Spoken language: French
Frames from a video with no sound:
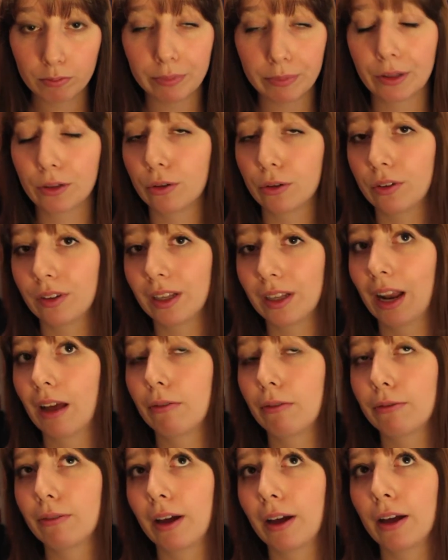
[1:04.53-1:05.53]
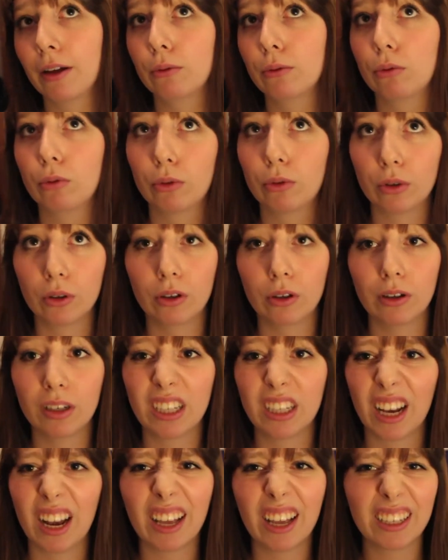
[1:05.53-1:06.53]
Parce que c'est la fin, donc euh,
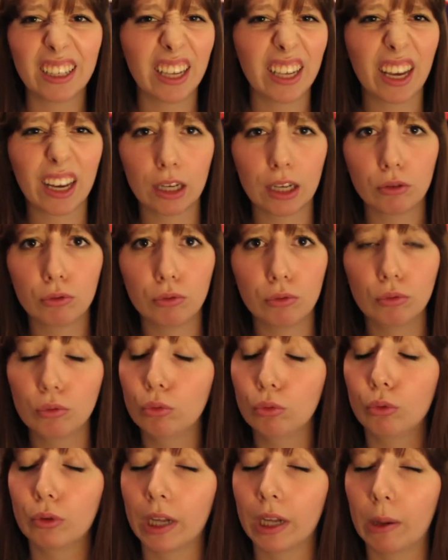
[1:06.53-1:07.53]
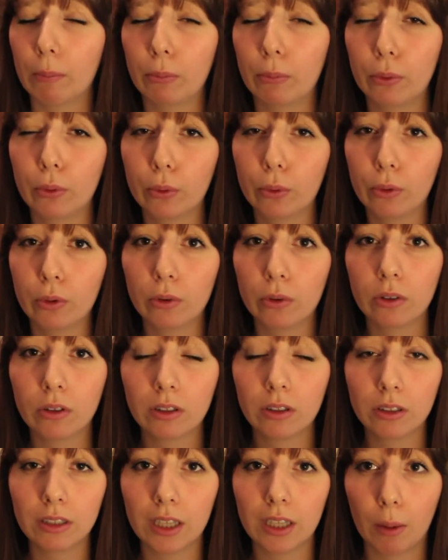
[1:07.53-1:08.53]
il y a la guerre et tout, c'est un peu...
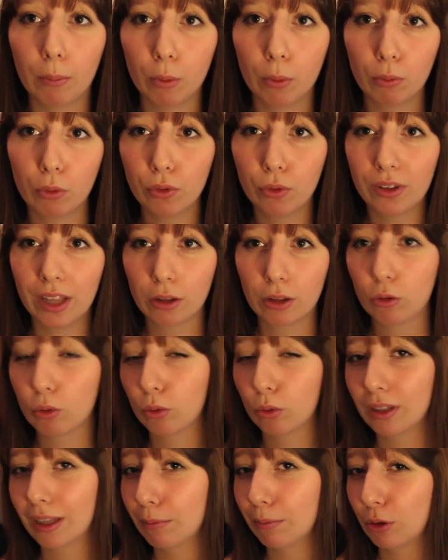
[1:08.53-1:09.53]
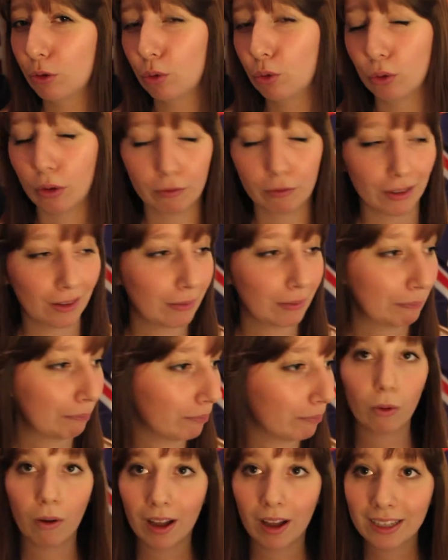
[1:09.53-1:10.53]
Il y a un peu plus d'action que d'habitude en fait.
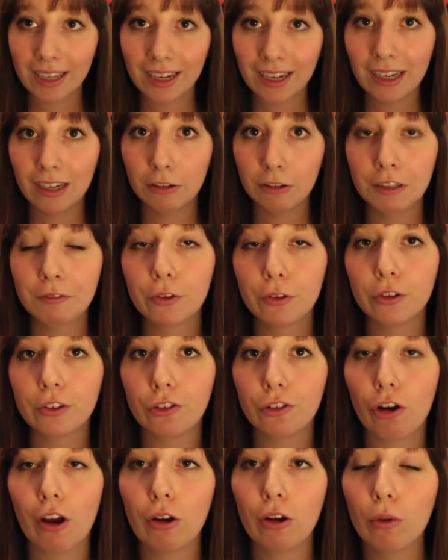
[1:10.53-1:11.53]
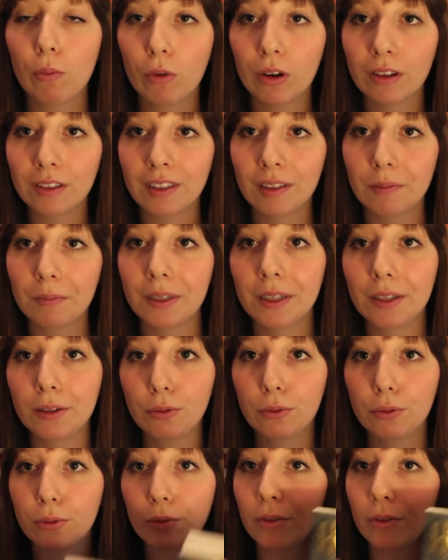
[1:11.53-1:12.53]
3 quel est le livre que tu as le moins aimé
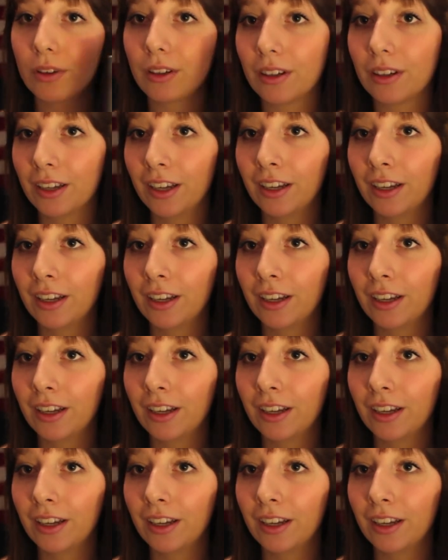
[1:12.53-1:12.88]
Donc,